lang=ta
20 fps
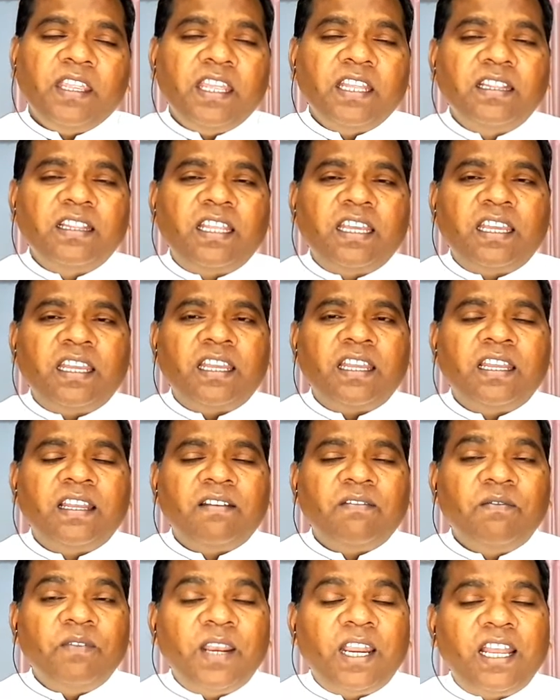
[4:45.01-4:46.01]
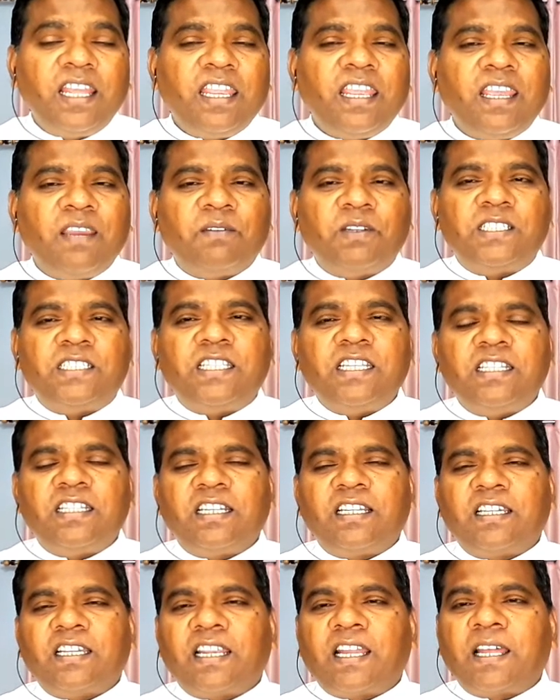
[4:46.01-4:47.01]
இந்த வேலையை அவர்
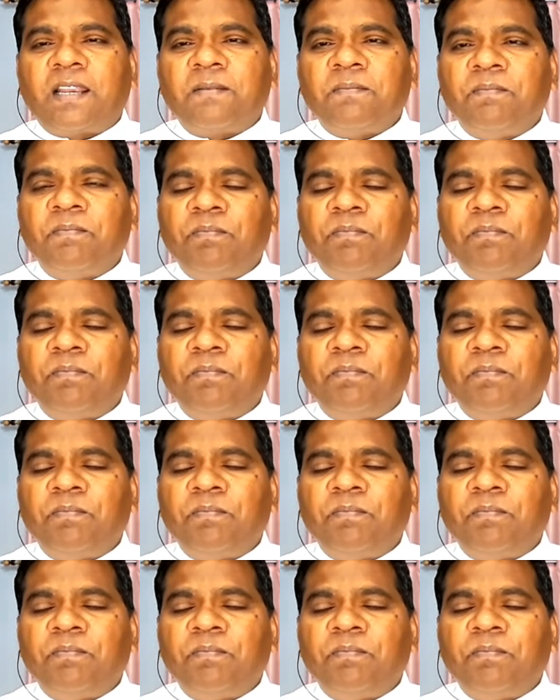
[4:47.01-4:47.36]
செய்திருக்கிறார்